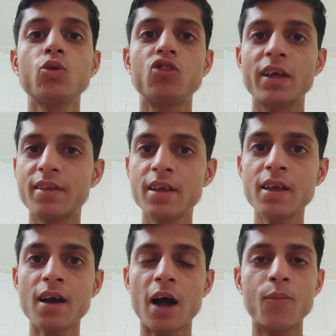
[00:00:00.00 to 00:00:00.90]
तो जैसे
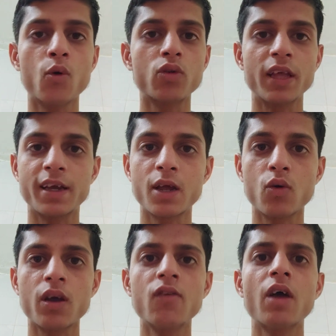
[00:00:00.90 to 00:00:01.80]
ही आप लोग देख रहे
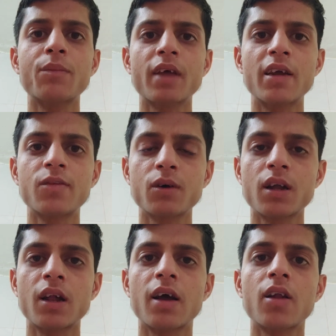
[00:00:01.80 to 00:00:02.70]
होंगे वेबसाइट्स
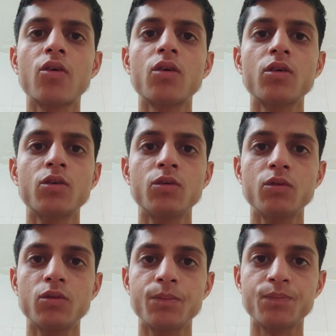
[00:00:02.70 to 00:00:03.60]
पर अलग अलग
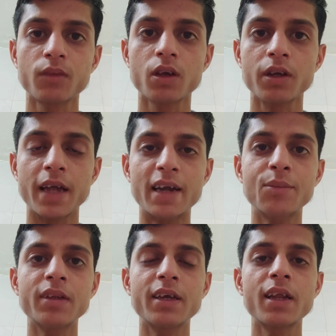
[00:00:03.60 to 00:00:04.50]

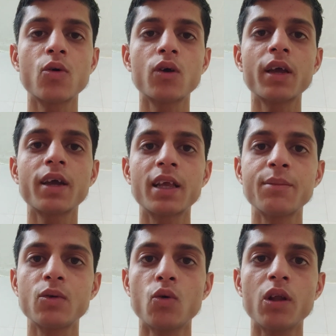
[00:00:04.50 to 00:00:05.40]
नेट पर देख रहे होंगे
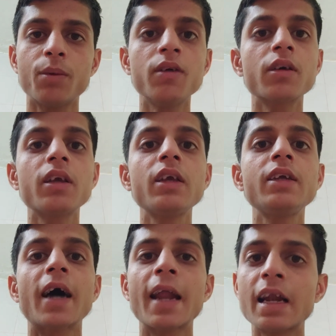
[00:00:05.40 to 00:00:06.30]
कहीं भी गूगल पर
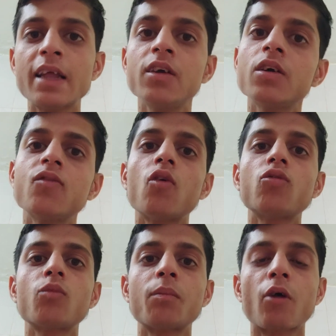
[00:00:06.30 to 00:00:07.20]
कि डायरेक्ट लिंक
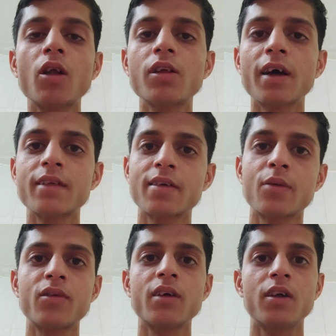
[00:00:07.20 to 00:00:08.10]
फॉर ट्वेल्थ क्लास
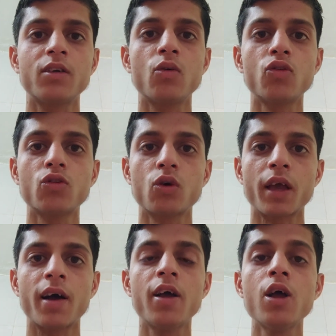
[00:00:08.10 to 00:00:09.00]
एग्जाम रिजल्ट घोषित हो
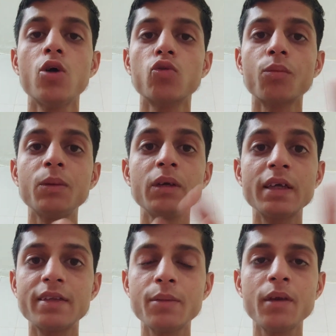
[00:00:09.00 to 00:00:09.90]
गया तो अभी भी
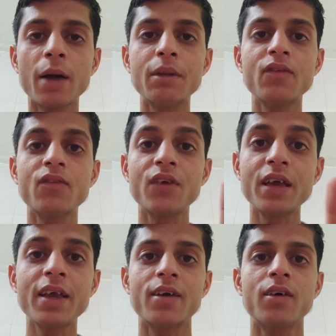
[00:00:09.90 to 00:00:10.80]
किसी भी आपने
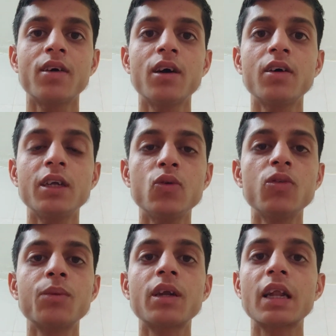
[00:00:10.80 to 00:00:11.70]
फेक न्यूज़ पर